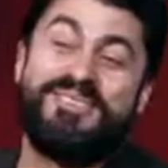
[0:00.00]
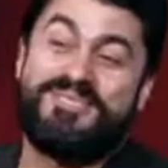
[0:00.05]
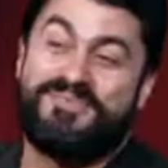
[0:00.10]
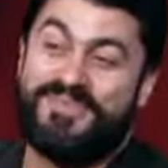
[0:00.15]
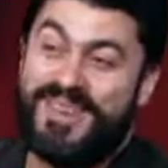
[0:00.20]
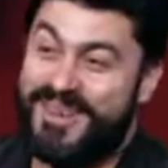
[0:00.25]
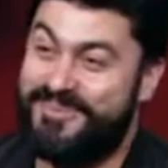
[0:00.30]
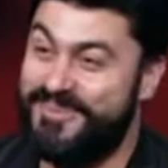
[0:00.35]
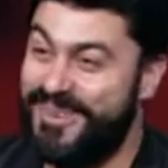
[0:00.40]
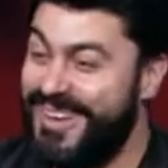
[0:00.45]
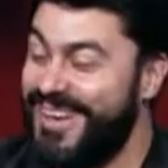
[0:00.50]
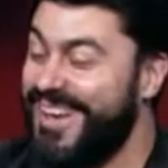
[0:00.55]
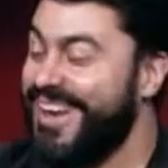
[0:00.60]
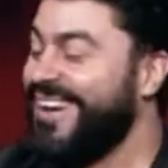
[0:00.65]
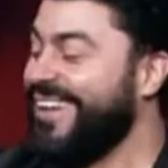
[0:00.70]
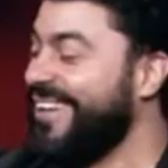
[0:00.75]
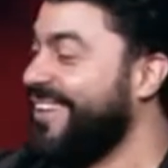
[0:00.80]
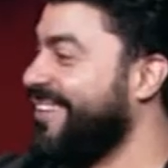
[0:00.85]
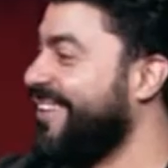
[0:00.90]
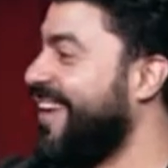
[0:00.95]
مش فاهمه
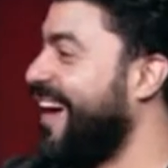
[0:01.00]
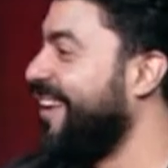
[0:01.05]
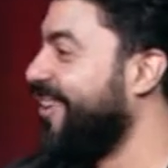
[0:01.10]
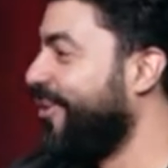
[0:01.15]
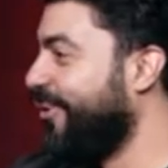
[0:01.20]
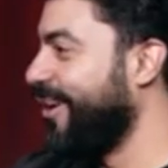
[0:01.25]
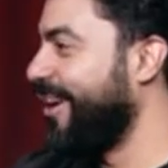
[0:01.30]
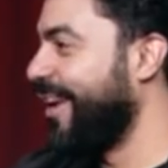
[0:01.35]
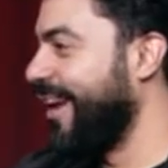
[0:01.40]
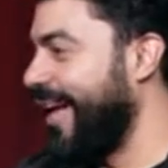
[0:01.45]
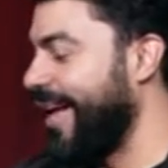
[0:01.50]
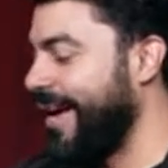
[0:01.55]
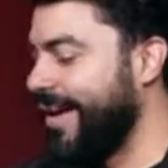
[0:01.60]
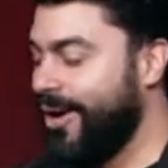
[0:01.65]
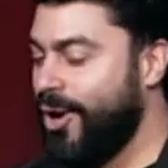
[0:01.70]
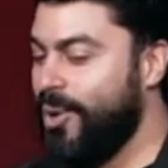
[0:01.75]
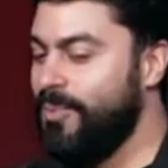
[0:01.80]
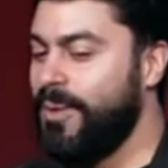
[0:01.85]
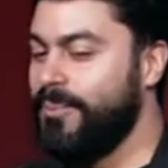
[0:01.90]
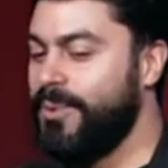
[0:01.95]
آه. يعني اقول لك على
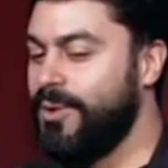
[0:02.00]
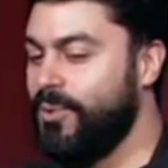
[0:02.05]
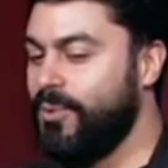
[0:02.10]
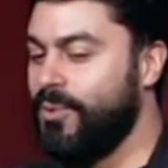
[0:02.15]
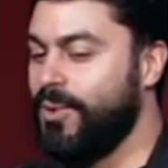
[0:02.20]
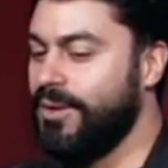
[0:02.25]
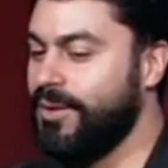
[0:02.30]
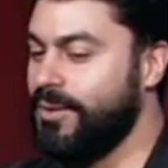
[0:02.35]
حاجه هم بيقولوا